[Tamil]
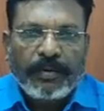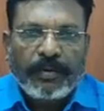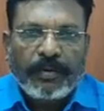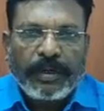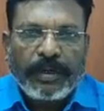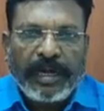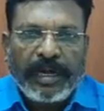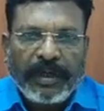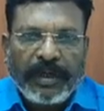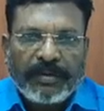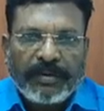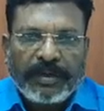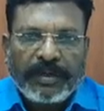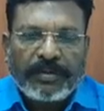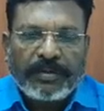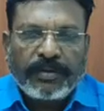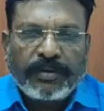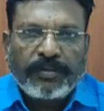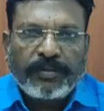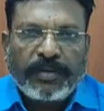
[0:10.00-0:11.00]
உங்கள்
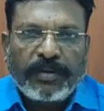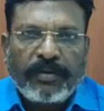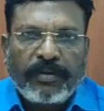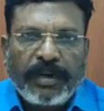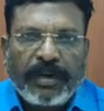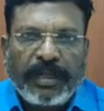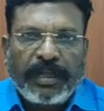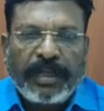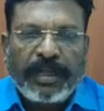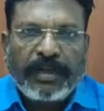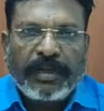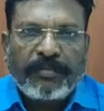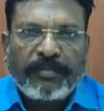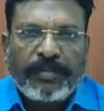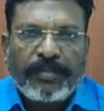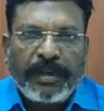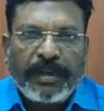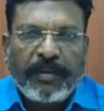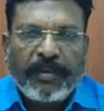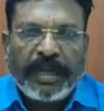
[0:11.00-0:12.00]
அனைவருக்கும் என்னுடைய
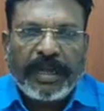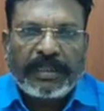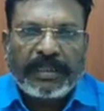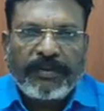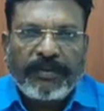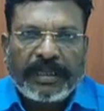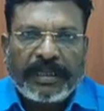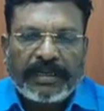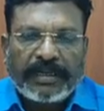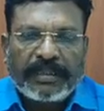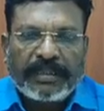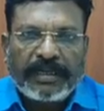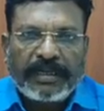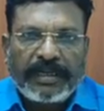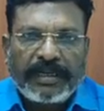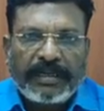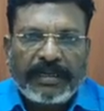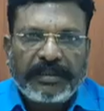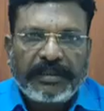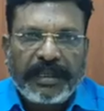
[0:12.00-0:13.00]
பணிவார்ந்த
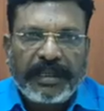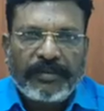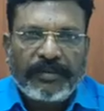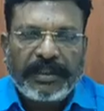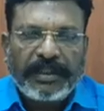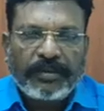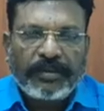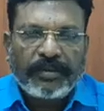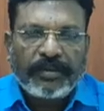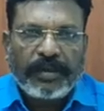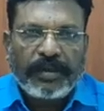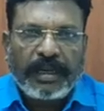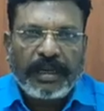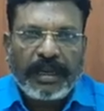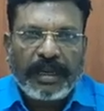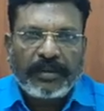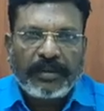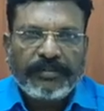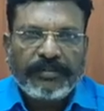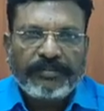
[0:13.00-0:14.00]
வணக்கத்தை தெரிவித்துக்
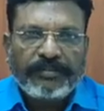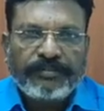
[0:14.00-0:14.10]
கொள்கிறேன்